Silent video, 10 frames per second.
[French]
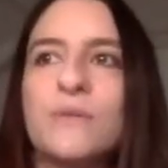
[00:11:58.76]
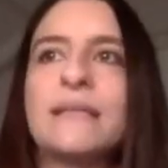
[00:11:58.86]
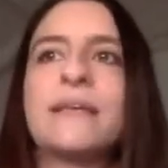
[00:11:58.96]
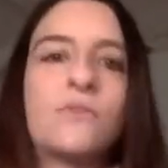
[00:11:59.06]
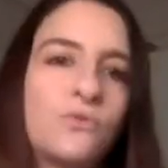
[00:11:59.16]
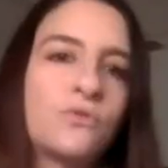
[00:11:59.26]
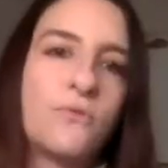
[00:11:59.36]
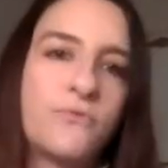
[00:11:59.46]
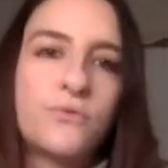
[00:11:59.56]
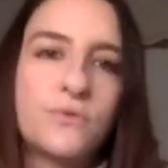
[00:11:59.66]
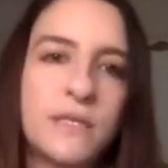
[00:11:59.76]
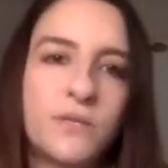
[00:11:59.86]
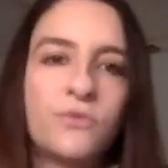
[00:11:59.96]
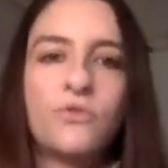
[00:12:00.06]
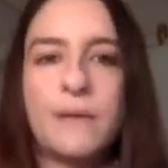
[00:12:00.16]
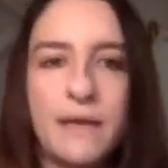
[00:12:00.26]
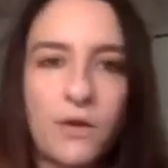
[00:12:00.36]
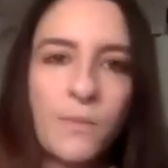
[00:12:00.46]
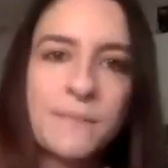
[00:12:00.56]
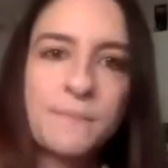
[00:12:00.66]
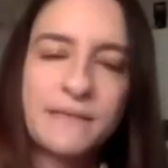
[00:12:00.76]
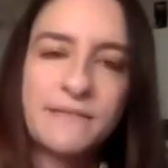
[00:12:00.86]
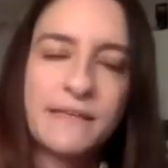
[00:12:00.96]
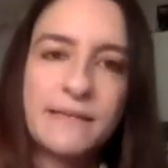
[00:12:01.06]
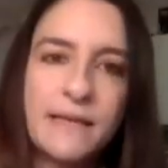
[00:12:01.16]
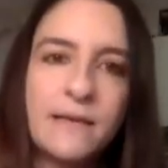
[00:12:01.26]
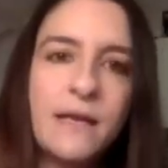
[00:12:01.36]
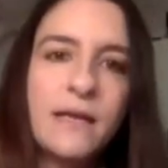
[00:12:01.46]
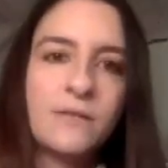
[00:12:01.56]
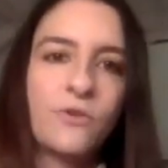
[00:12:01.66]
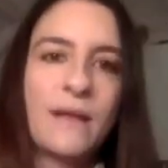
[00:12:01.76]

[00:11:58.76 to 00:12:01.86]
quelqu'un d'autre en français que dans ma langue maternelle. Dans